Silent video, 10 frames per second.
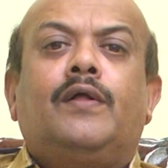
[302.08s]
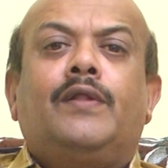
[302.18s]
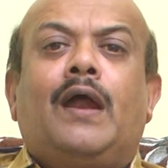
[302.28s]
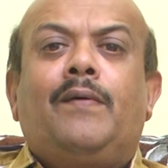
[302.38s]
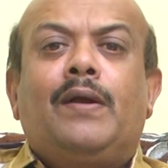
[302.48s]

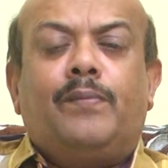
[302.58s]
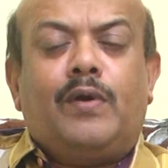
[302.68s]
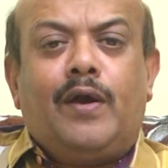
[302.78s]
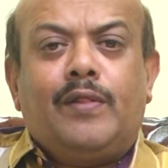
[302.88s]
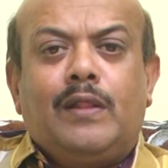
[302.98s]
திராவிட
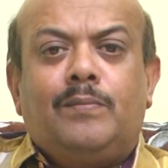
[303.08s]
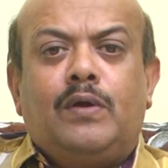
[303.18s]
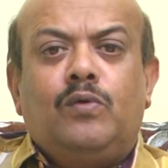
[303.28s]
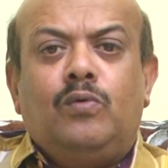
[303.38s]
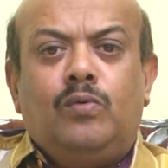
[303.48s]
புராணத்தில்
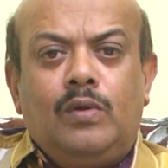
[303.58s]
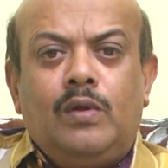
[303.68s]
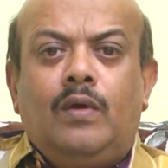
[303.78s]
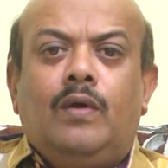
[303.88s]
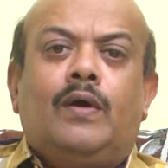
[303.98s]
மனு
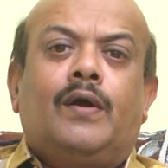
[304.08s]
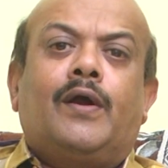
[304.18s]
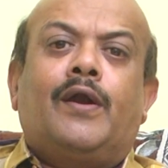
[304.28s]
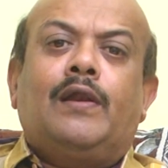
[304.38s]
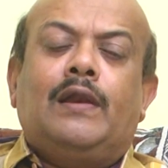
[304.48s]

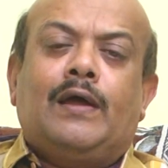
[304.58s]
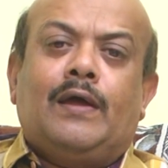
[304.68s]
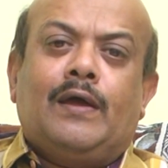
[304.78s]
கடலில்